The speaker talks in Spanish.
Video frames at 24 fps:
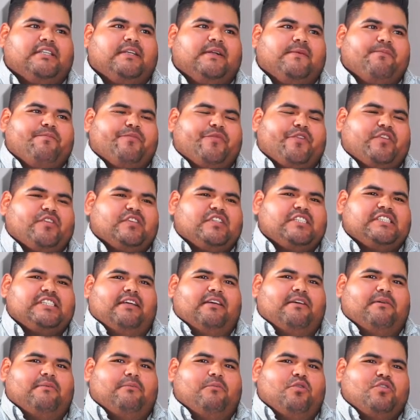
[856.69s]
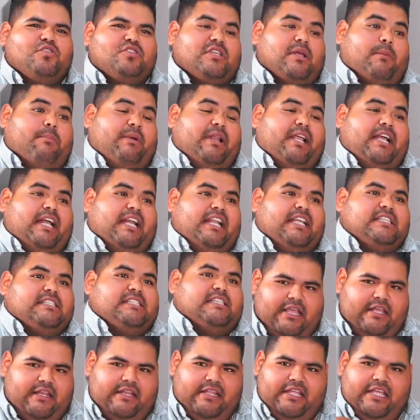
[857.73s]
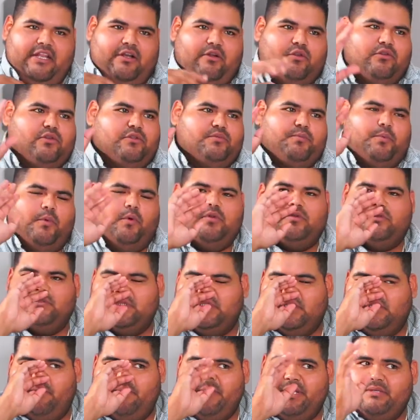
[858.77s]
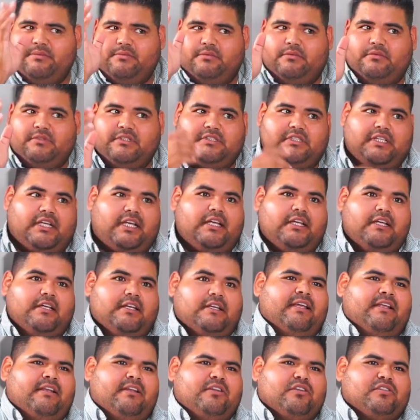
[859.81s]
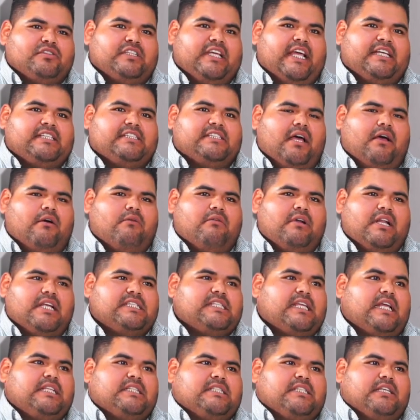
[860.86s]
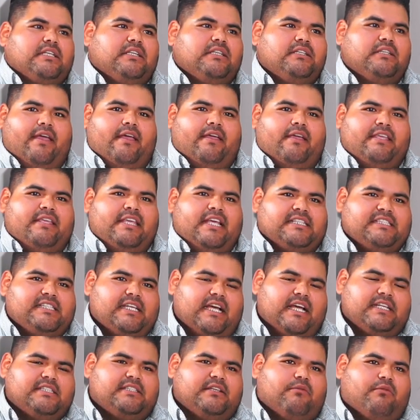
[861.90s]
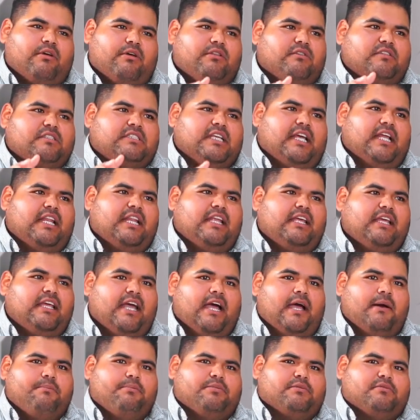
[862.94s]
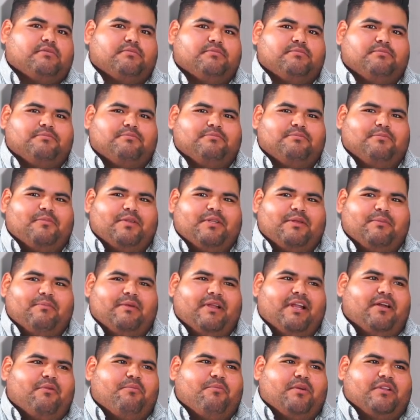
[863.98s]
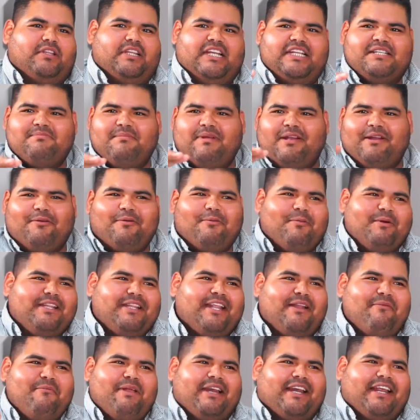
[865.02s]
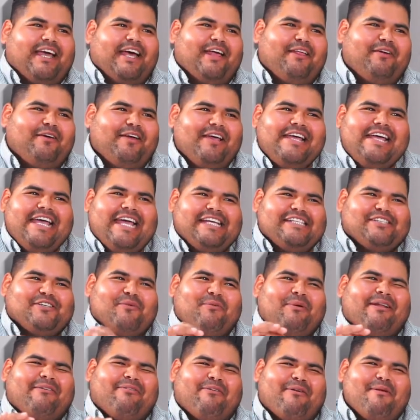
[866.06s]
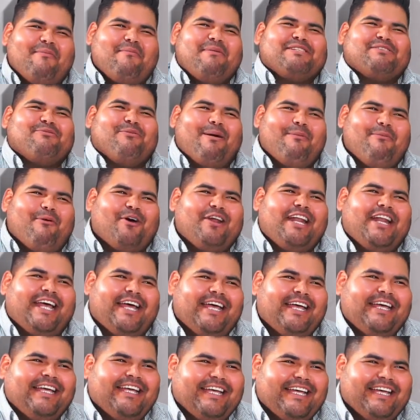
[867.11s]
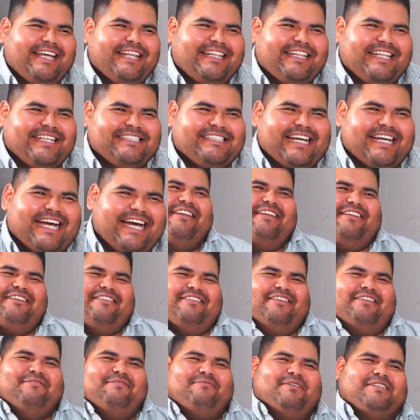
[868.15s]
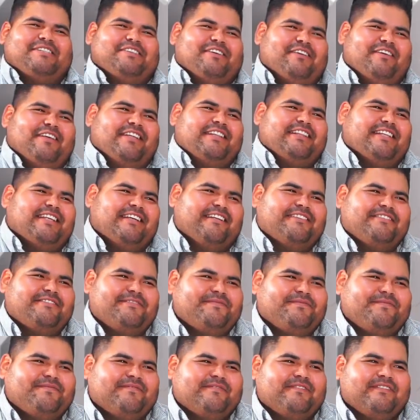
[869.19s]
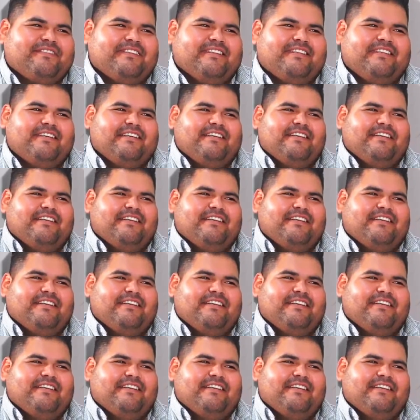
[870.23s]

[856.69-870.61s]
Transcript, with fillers: Entonces, muchos aplican esa. Y en otros productos es lo mismo, No sé, haces una salsa, ya sacaste cuánto sale, ah, pues multiplícalo por tres, ver cómo anda el mercado. Es como la forma más huevona de sacar el, precio de venta. ¿Pero es efectiva o no?